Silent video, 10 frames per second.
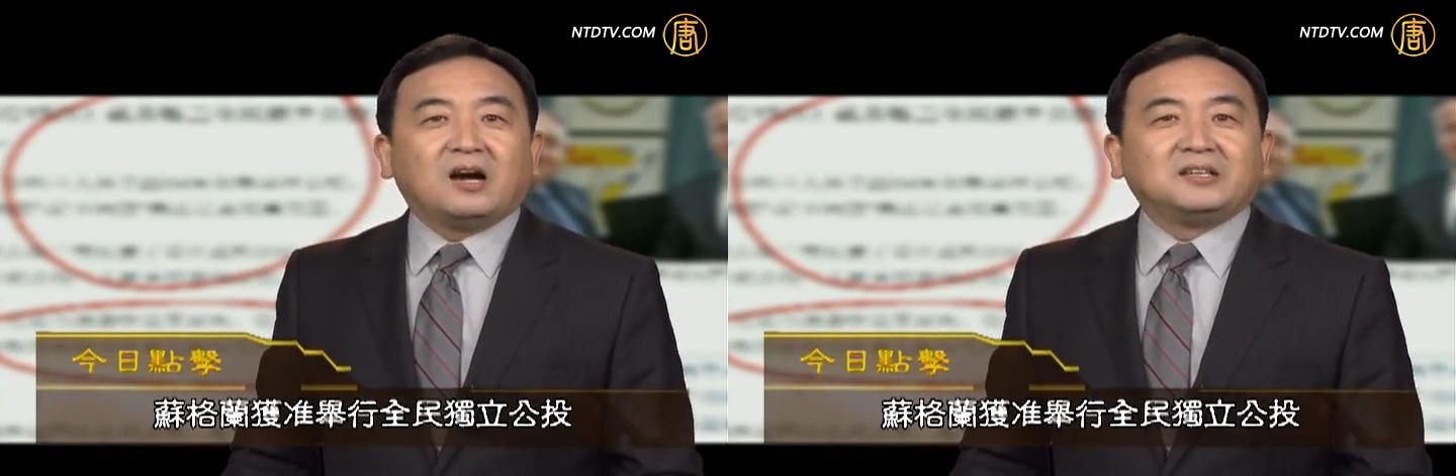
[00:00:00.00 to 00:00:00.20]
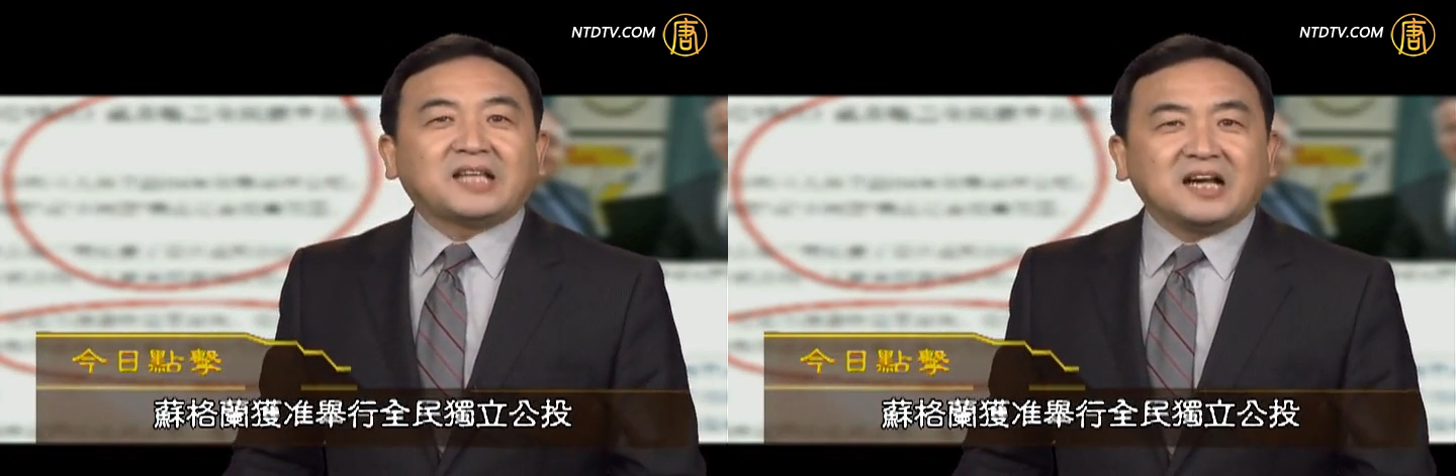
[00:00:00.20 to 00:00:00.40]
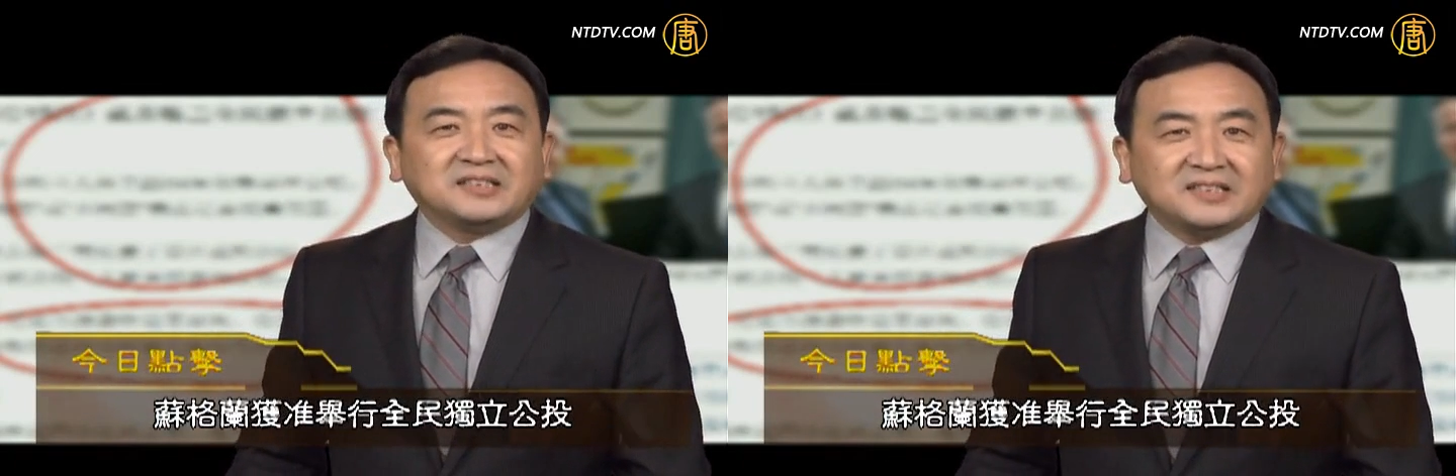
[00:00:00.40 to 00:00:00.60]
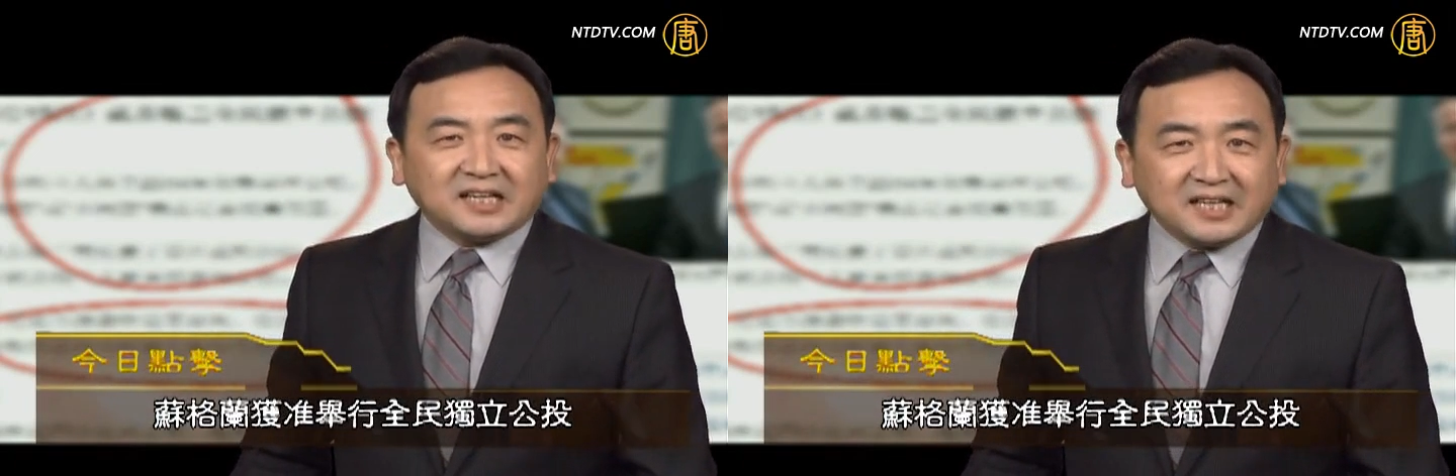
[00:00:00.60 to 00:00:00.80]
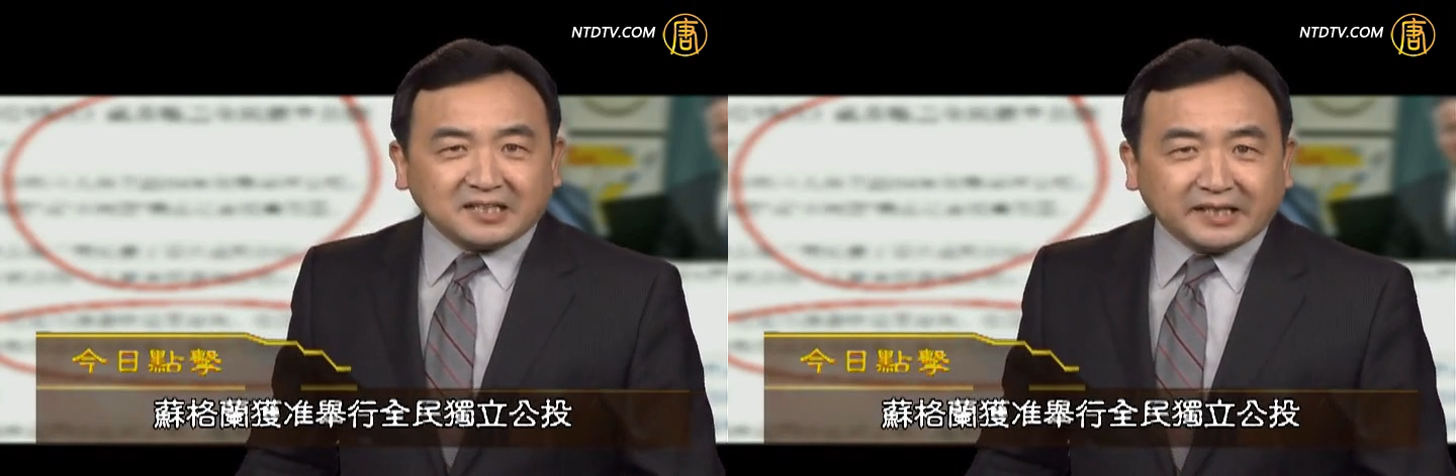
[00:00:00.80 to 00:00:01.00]
而
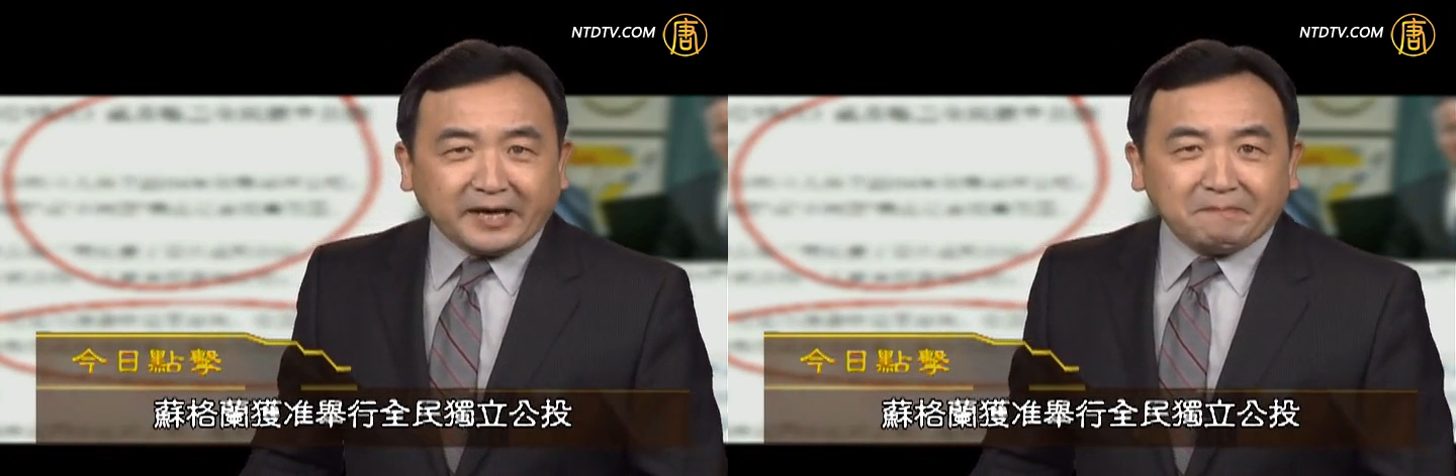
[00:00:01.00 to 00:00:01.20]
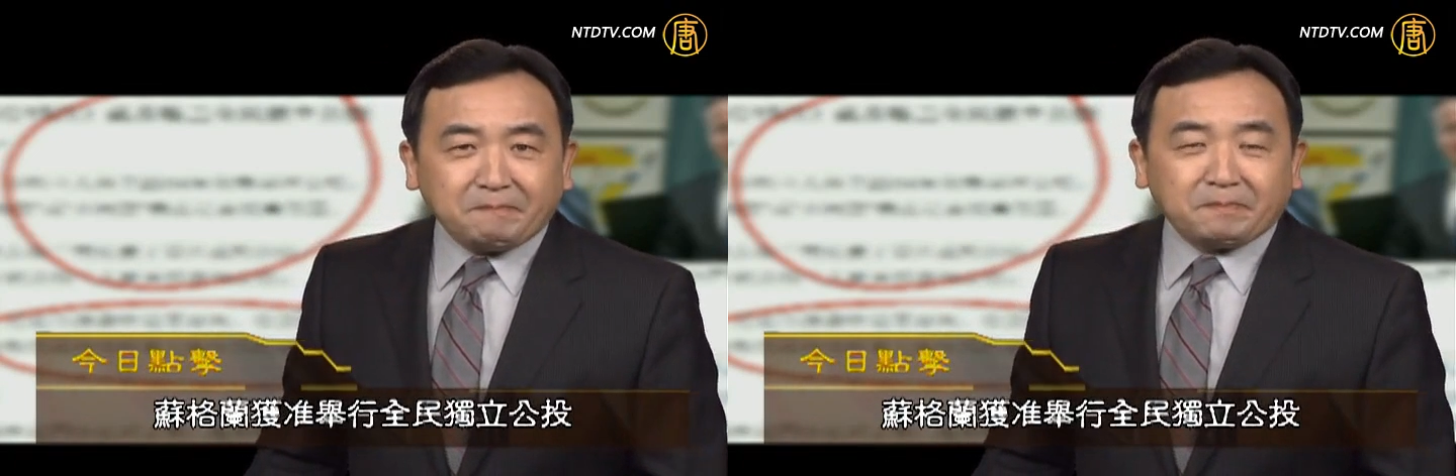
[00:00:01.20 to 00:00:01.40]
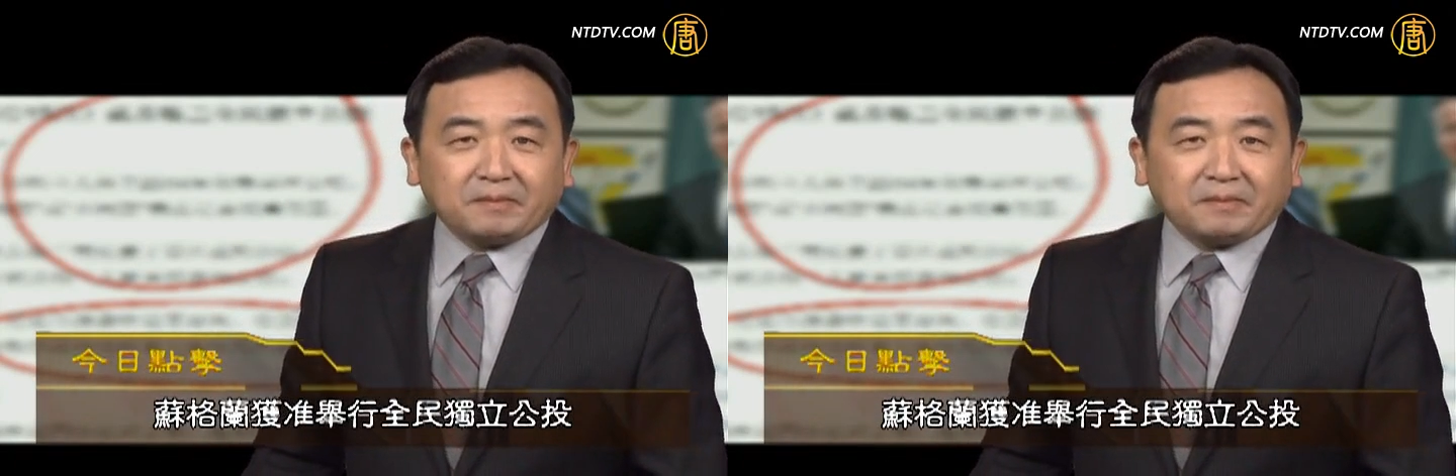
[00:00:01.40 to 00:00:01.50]
在当年，